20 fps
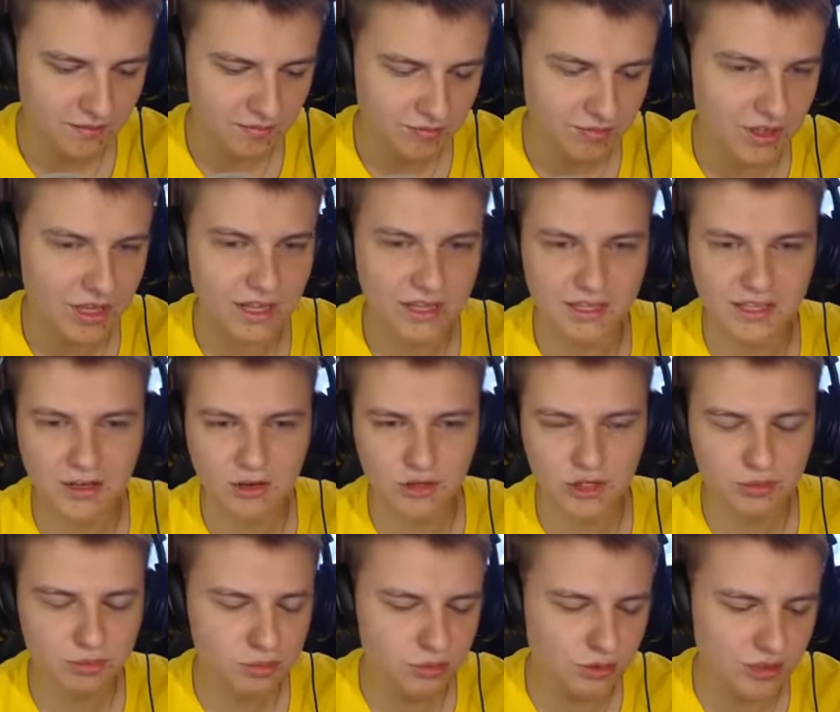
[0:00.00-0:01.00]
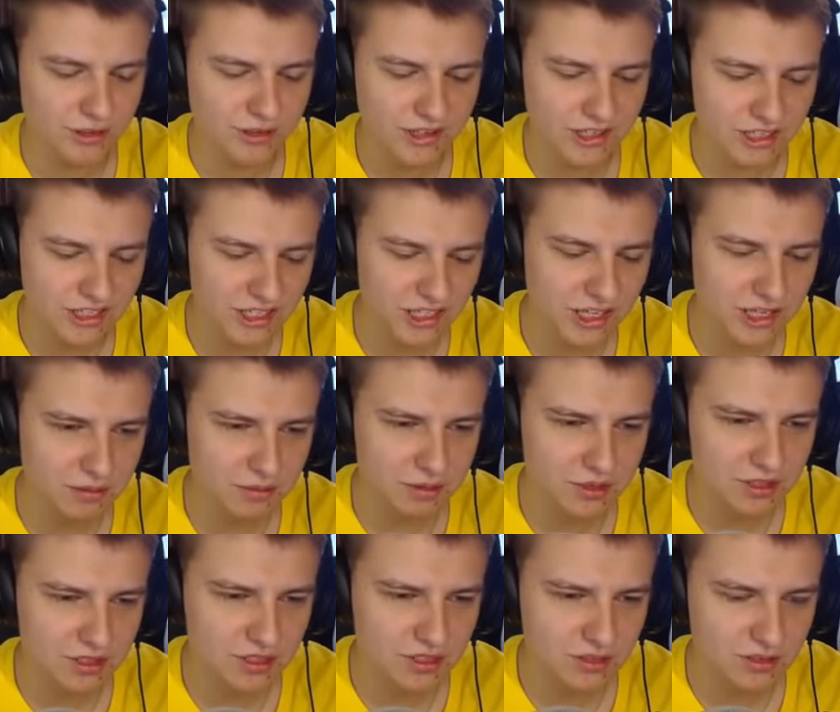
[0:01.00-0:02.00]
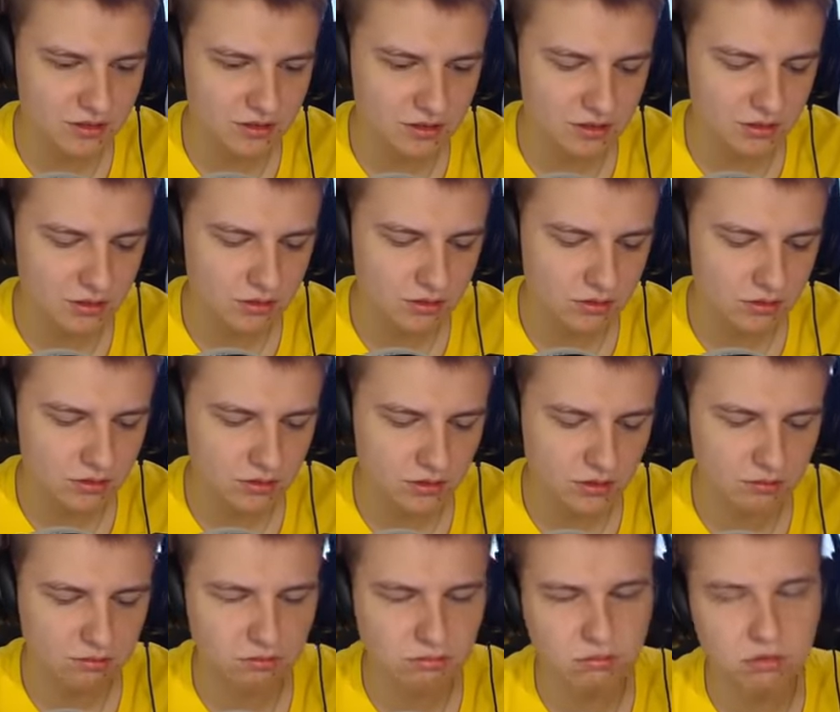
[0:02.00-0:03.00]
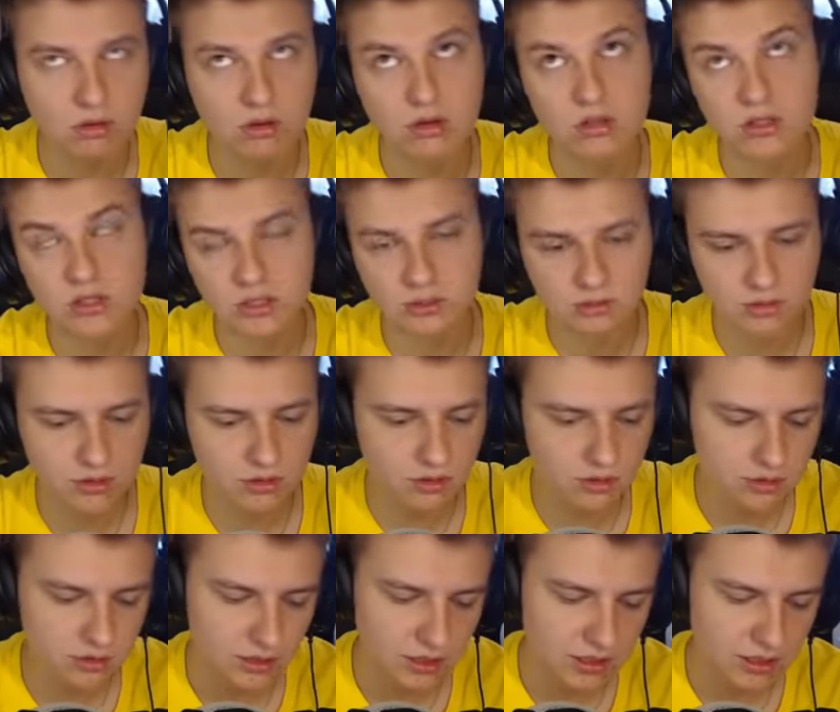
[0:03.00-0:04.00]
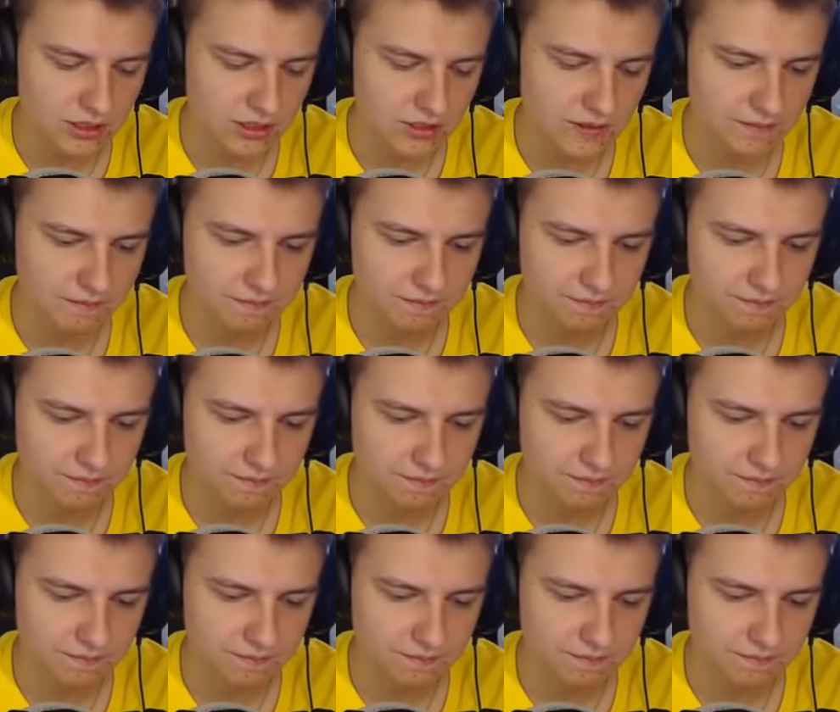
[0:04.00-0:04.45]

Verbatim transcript: Да, я, короче, буду, наверное, играть без... О, боже мой, ладно.